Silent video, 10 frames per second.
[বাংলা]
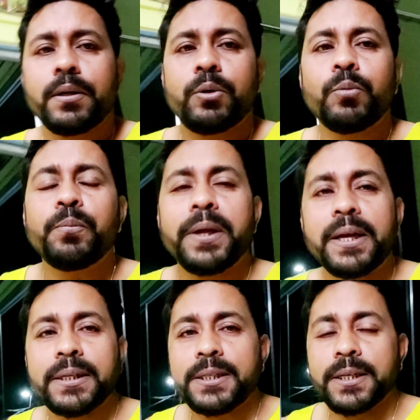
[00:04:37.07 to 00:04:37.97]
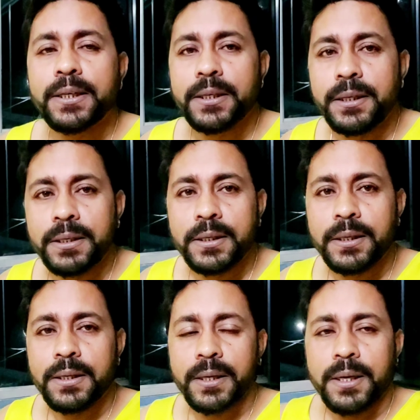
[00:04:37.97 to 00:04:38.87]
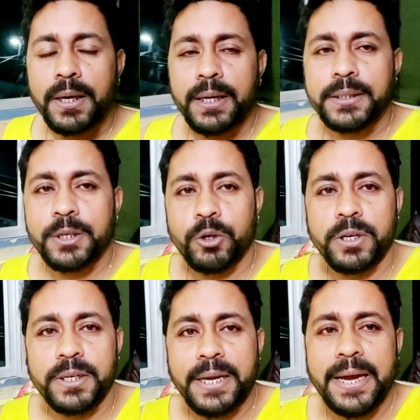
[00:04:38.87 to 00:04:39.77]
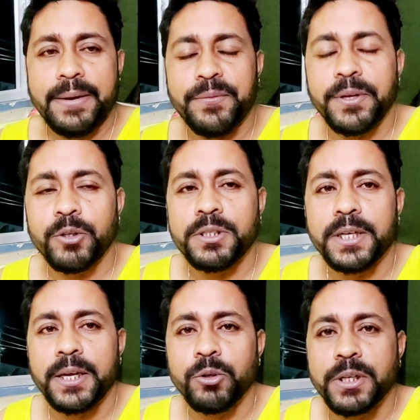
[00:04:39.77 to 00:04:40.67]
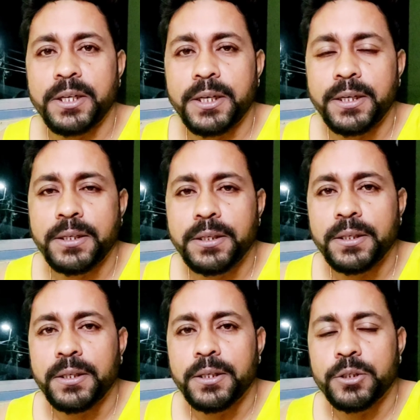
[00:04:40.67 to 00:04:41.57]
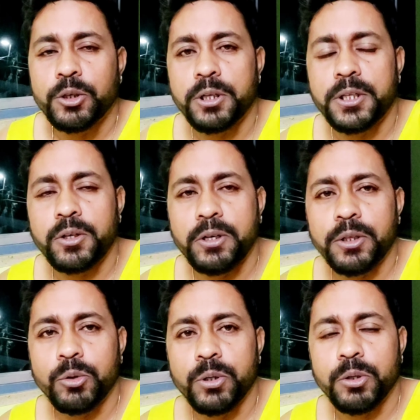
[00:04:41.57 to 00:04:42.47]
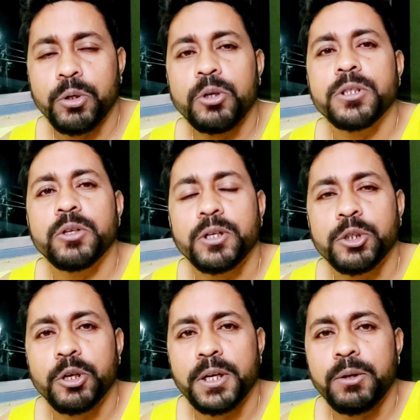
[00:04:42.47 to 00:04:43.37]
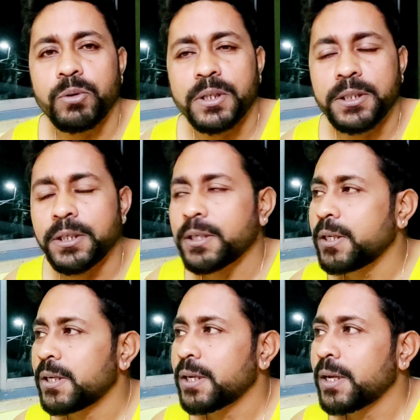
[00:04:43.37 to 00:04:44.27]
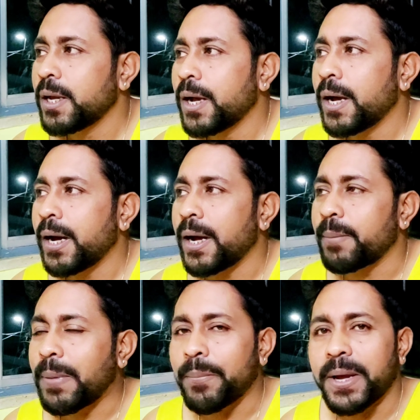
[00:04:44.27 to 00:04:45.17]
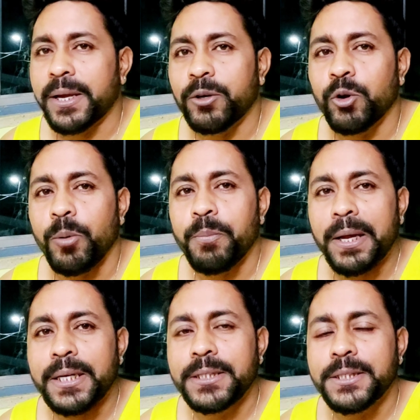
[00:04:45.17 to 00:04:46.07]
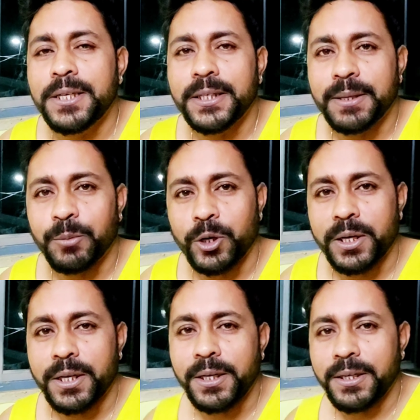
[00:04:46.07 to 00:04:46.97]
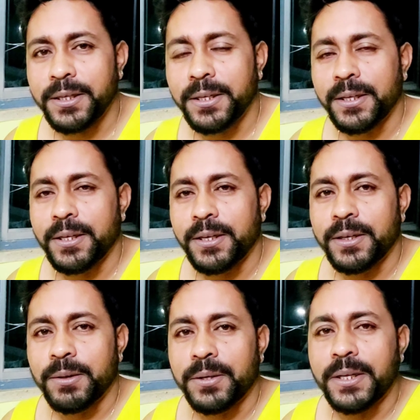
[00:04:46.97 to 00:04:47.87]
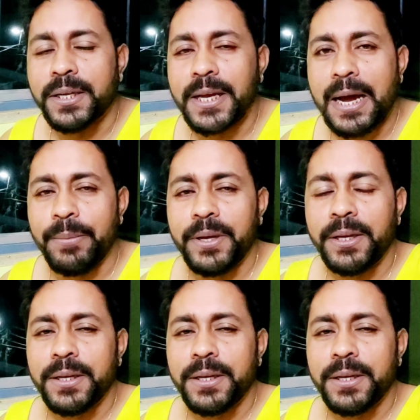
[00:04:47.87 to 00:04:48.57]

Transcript: ঘুম পেয়ে গেছে আজকে অনেক টায়ার্ড ফিল হচ্ছে কেন জানি না সকাল থেকে অনেক দৌড়াদৌড়ি হচ্ছে অনেক সকালে উঠেছি আর পাপা এখন লম্বা লিস্ট দিয়েছে মনাকে কি কি খাবে